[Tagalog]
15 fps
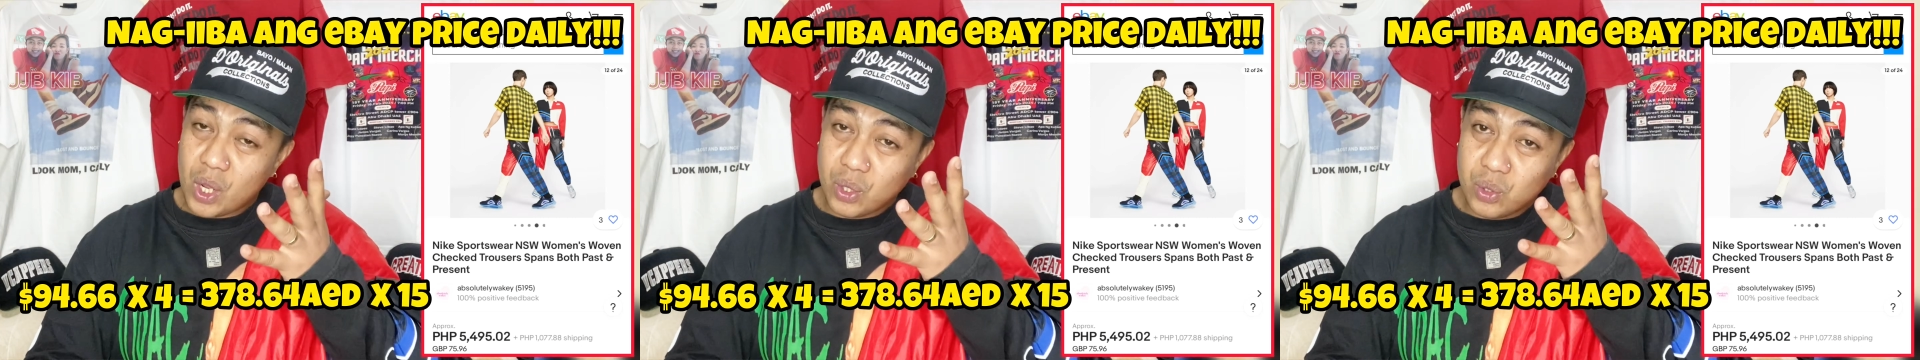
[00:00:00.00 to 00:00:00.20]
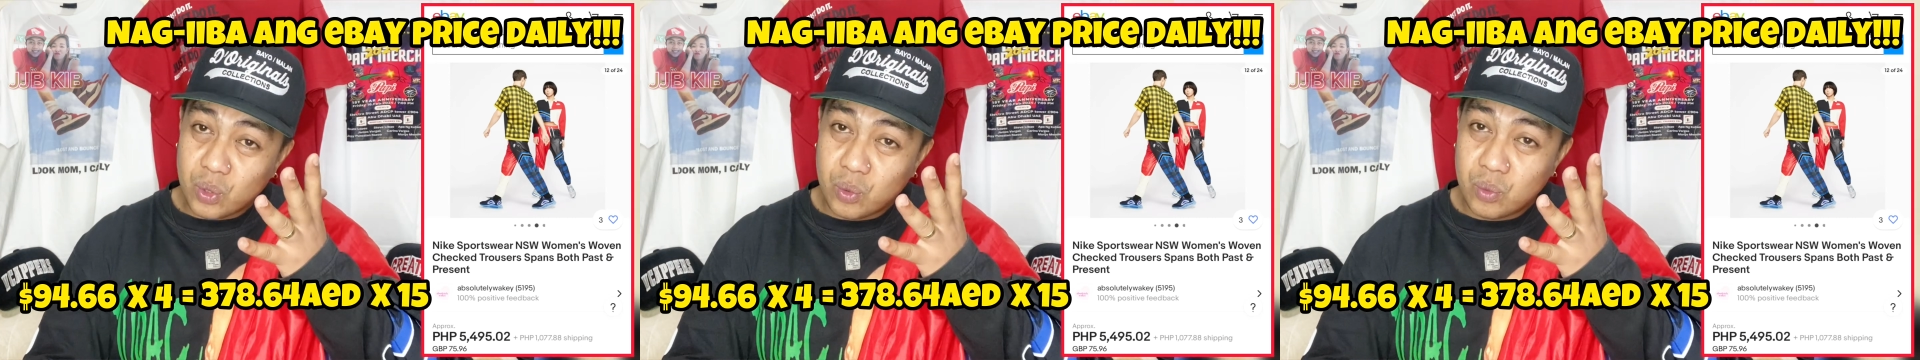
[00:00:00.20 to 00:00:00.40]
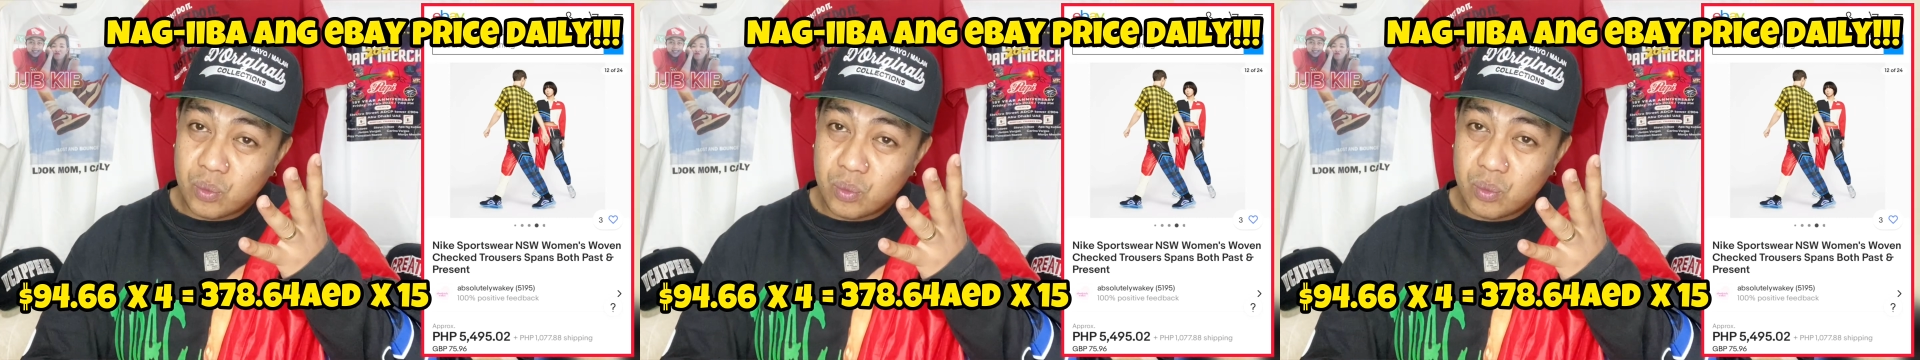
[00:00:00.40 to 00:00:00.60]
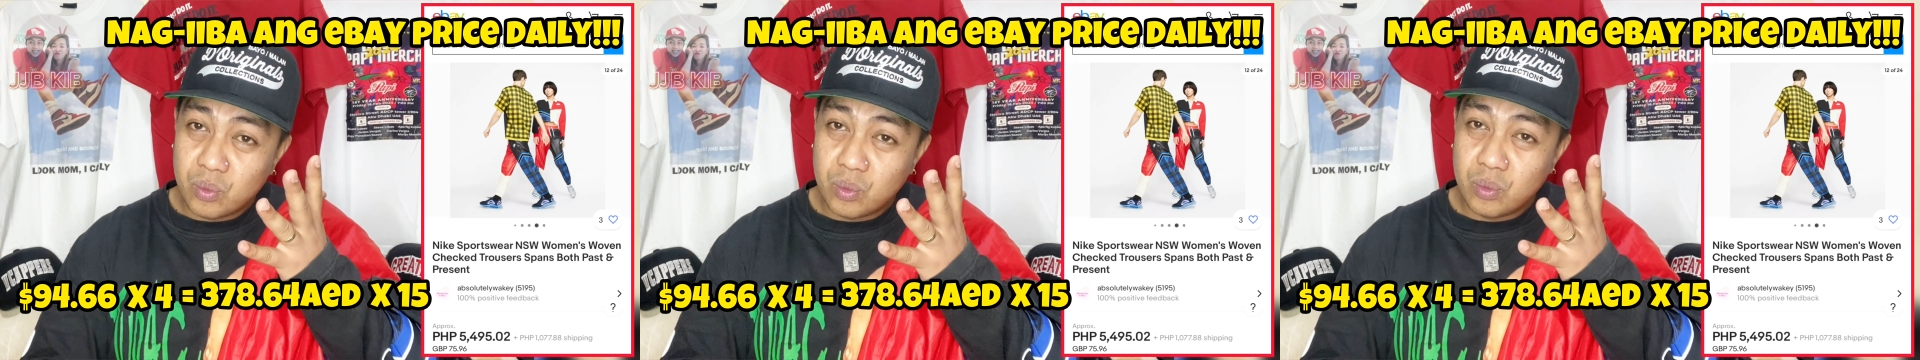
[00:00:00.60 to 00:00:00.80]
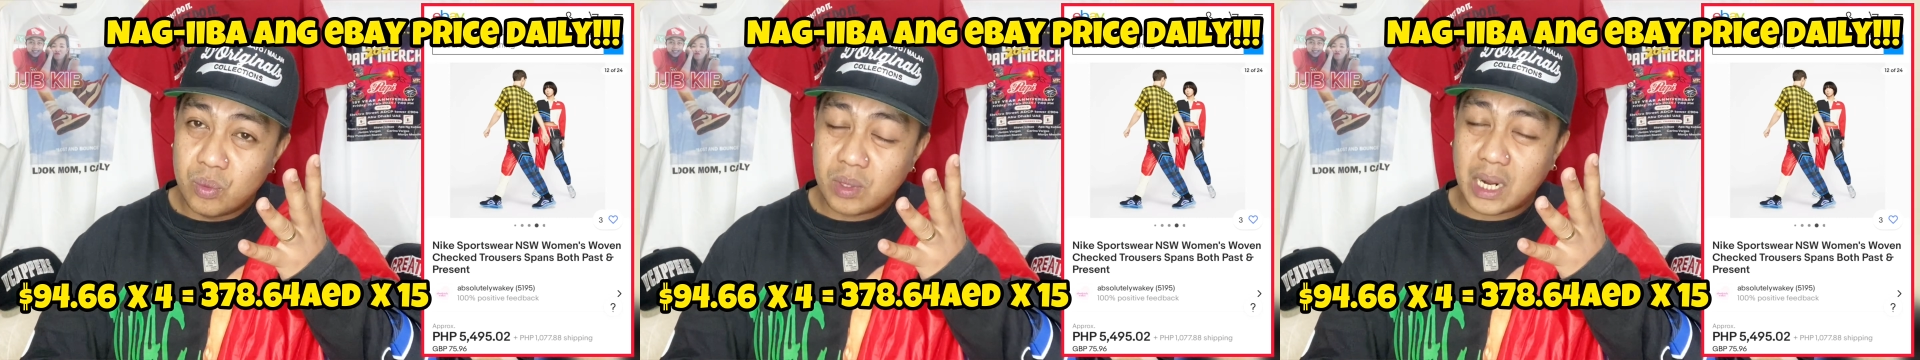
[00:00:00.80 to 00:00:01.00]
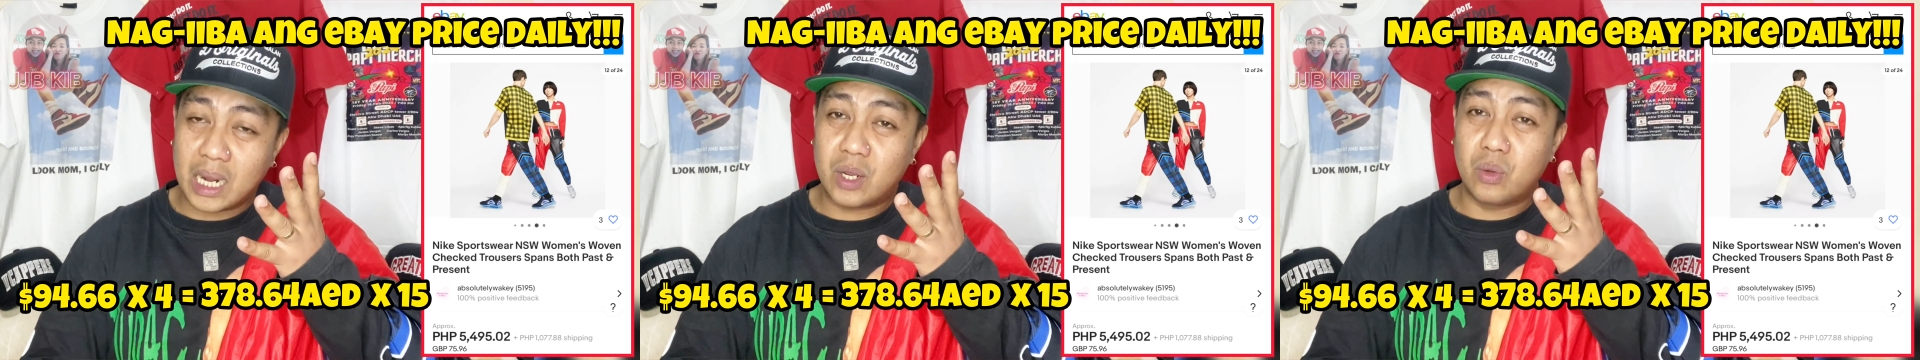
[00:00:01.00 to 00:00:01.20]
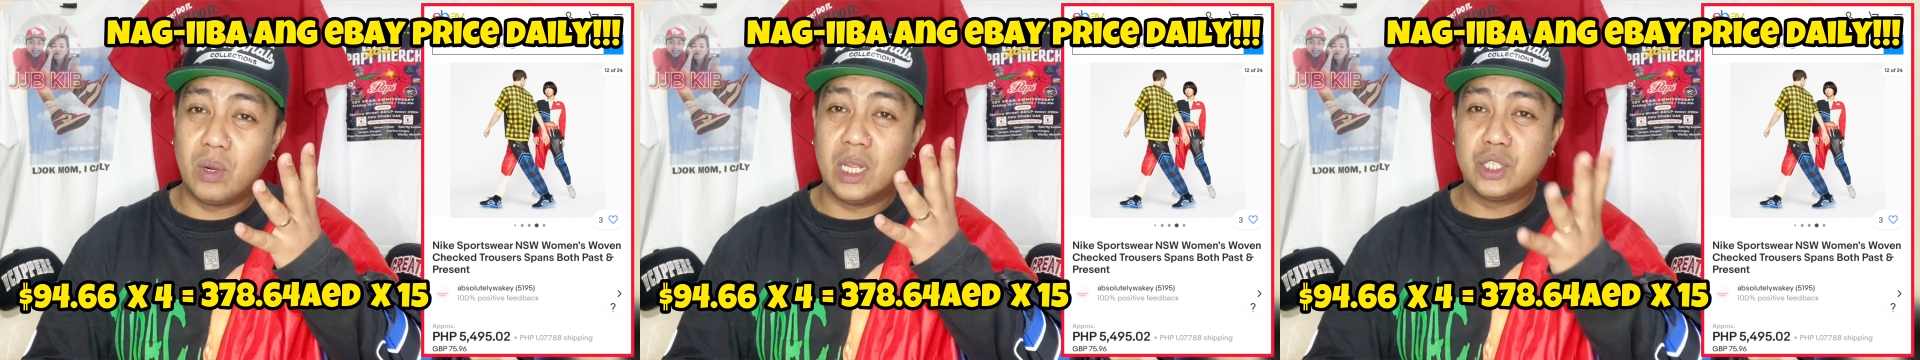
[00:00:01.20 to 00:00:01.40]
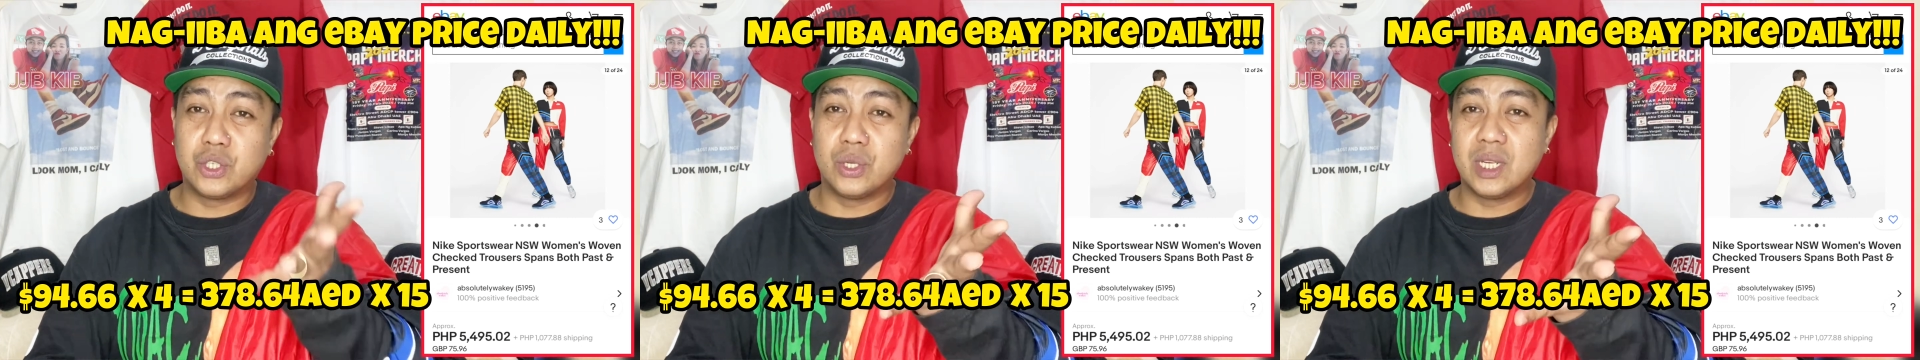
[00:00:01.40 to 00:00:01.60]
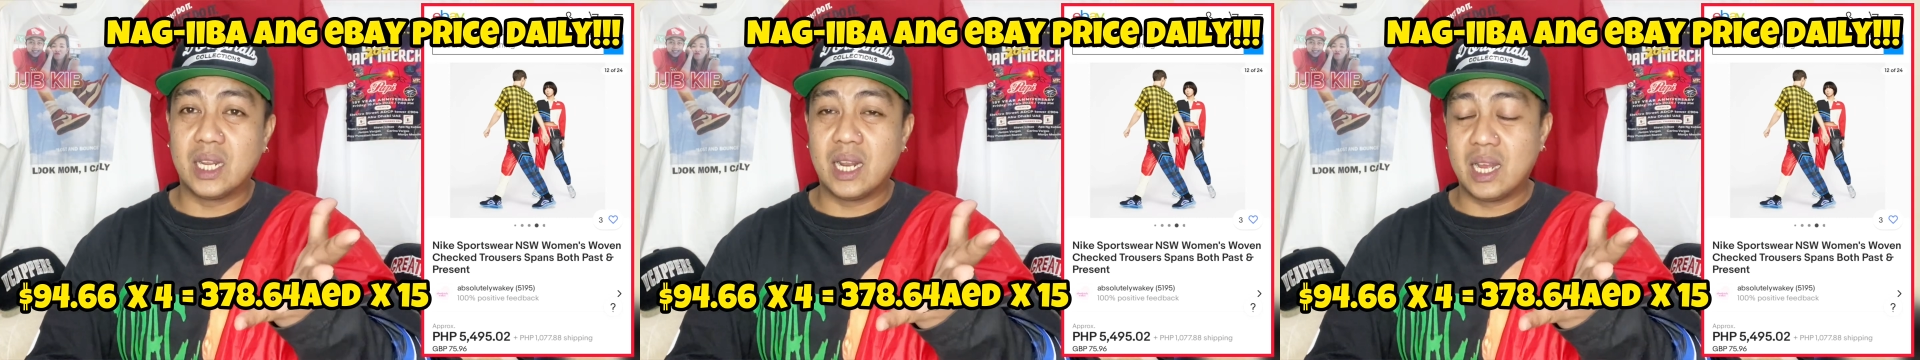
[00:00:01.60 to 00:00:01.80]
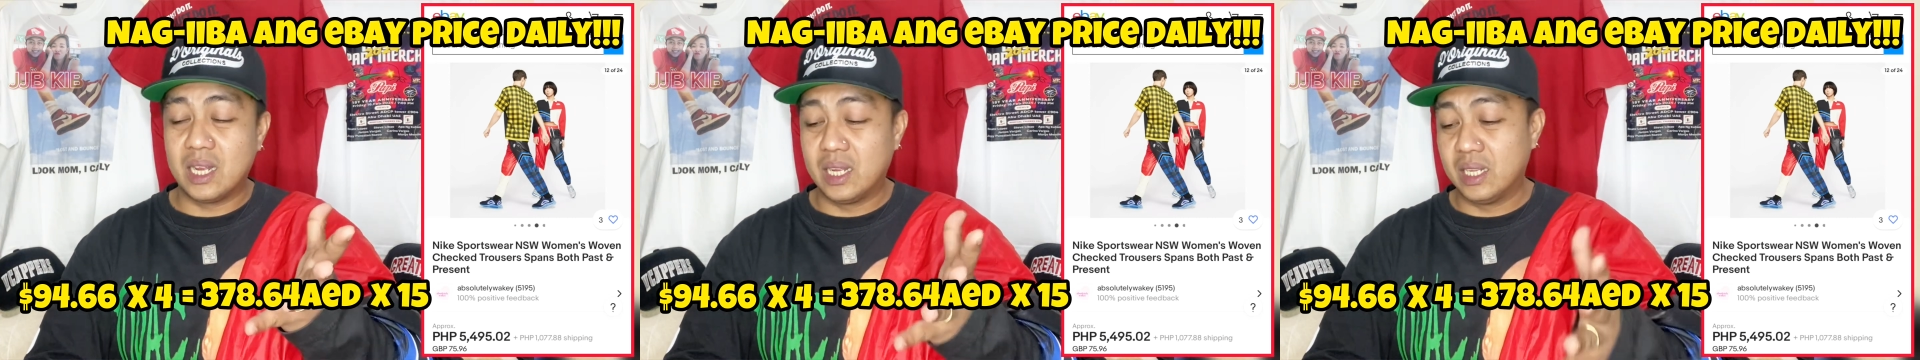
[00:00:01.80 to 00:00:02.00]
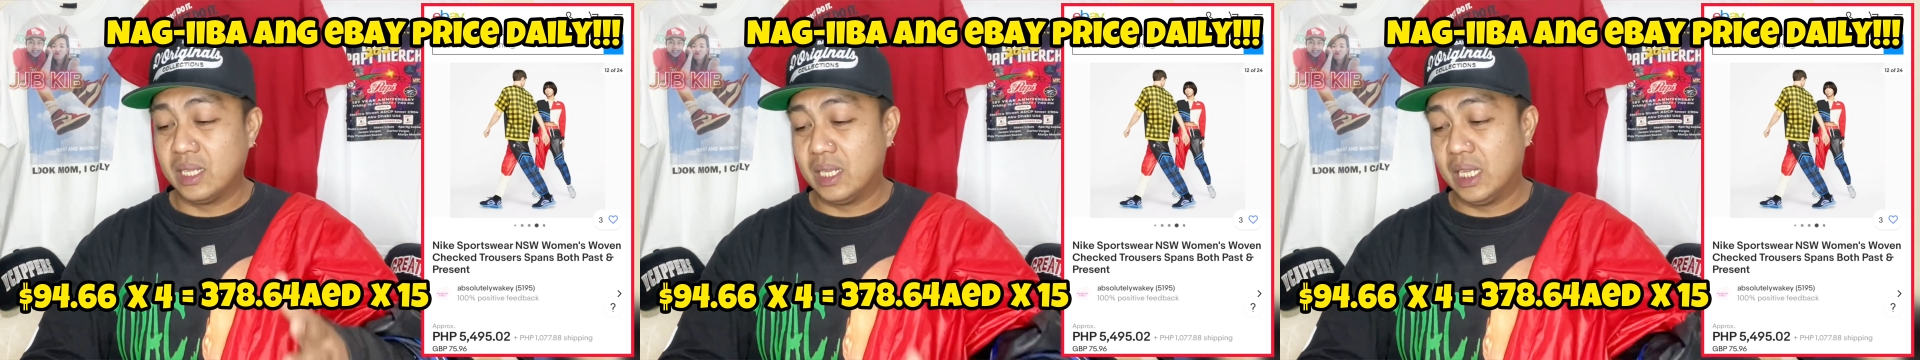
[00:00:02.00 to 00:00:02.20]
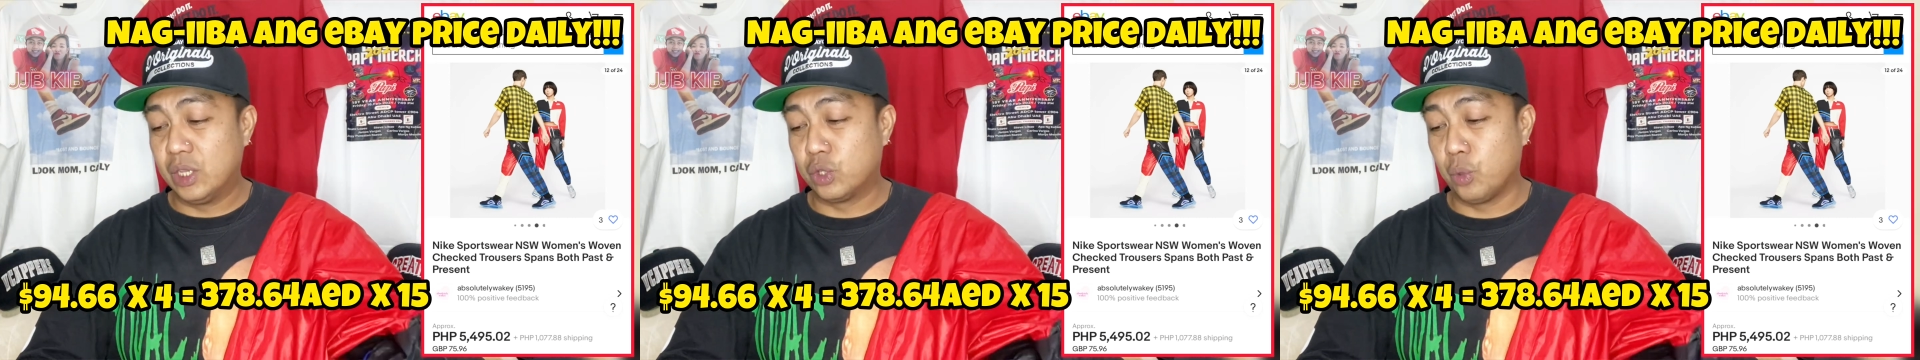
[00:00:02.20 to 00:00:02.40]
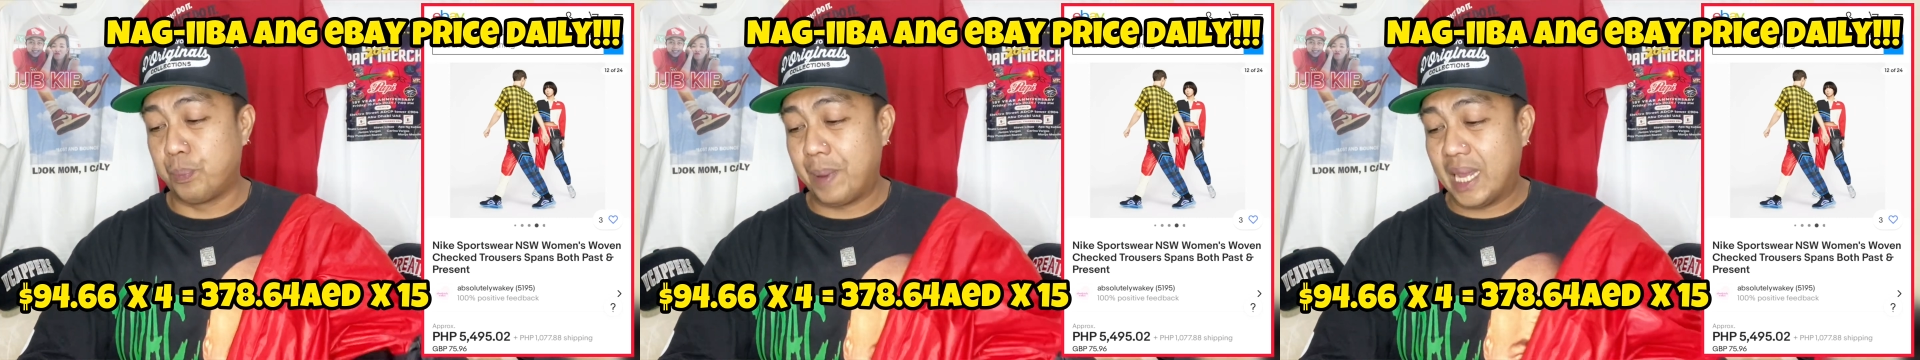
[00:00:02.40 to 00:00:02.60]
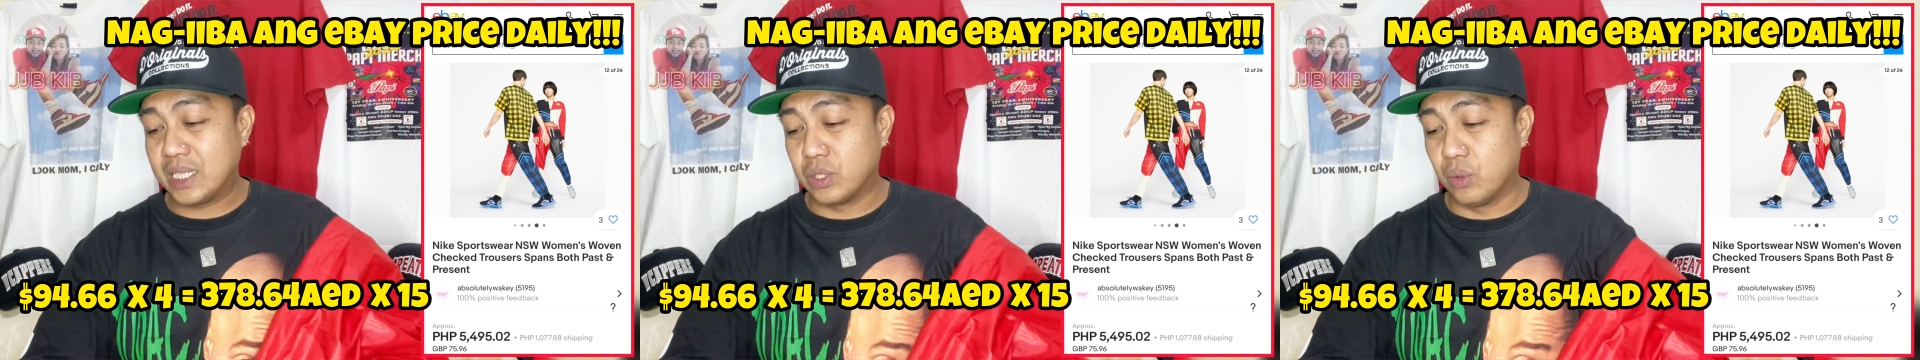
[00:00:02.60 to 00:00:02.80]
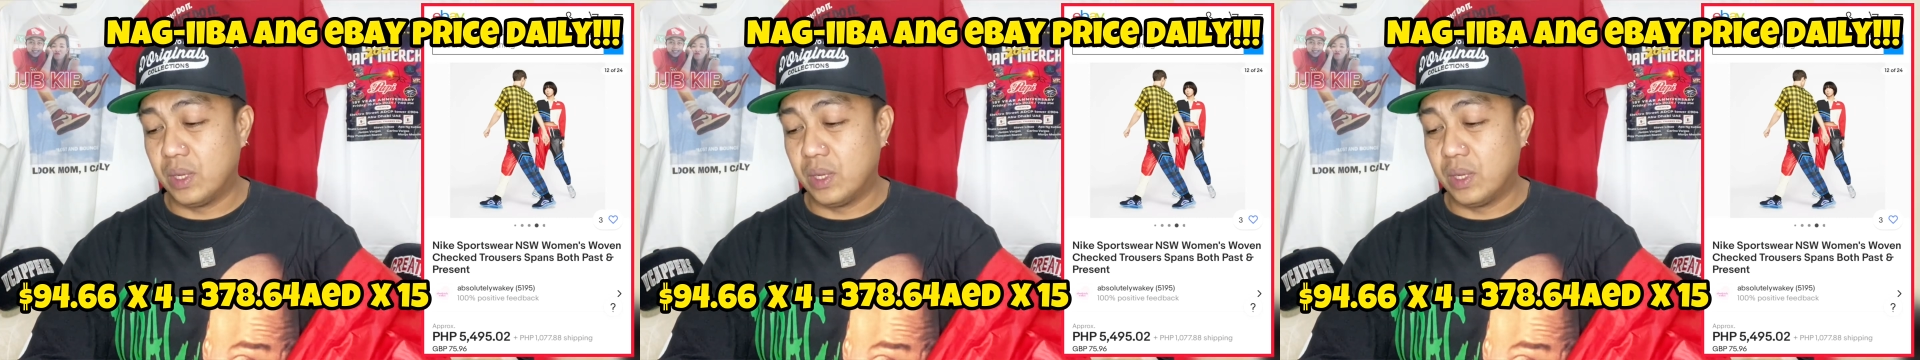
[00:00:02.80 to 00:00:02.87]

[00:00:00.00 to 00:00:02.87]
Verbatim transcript: yung calculation niya ng into peso